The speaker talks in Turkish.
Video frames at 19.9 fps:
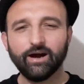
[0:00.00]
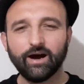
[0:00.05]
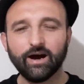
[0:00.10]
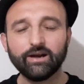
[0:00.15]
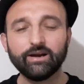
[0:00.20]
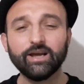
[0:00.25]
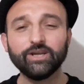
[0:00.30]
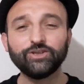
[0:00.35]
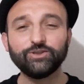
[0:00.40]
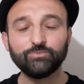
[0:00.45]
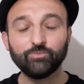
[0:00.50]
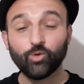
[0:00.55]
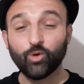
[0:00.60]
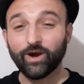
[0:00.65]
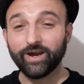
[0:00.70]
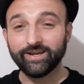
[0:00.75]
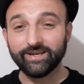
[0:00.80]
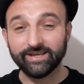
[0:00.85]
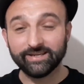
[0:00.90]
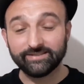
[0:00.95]
Araç
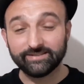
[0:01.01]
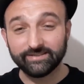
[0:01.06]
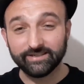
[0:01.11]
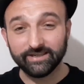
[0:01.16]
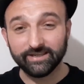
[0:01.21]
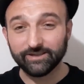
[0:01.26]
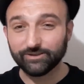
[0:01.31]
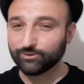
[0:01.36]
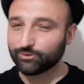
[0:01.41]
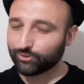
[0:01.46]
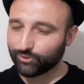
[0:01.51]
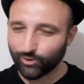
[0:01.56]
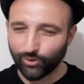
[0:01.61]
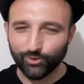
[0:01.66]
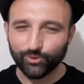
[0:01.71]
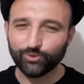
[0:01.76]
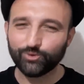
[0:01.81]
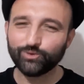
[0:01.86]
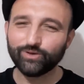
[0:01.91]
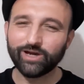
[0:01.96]
muayenesi
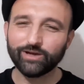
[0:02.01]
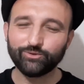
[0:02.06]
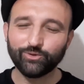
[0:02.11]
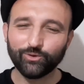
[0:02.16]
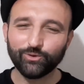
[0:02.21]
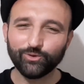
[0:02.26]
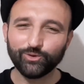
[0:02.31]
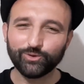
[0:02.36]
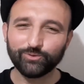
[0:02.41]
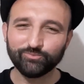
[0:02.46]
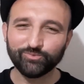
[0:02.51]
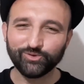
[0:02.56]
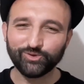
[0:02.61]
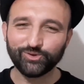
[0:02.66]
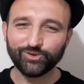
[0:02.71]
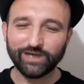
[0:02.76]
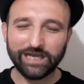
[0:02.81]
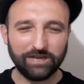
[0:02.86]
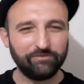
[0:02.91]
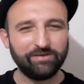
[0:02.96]
soyguna
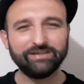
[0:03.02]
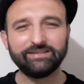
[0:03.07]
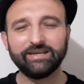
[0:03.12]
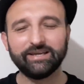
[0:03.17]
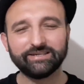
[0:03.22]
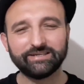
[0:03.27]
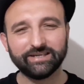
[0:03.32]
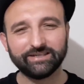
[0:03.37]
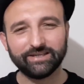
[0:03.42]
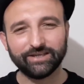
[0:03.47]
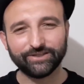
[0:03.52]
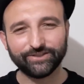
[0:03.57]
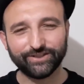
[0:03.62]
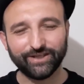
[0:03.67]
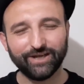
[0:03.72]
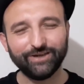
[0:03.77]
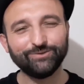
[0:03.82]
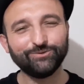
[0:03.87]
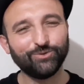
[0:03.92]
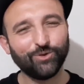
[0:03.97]
dönüşmüş. Evet
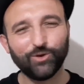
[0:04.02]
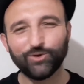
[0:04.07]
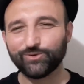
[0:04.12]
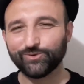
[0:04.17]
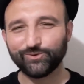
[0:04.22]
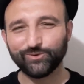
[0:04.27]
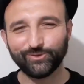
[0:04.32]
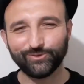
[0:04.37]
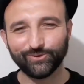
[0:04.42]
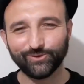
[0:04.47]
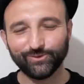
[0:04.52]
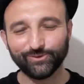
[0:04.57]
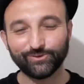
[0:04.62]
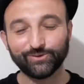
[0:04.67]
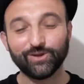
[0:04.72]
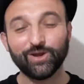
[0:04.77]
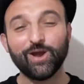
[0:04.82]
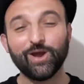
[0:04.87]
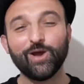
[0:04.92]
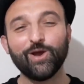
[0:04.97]
arkadaşlar doğru
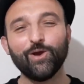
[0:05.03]
duydunuz.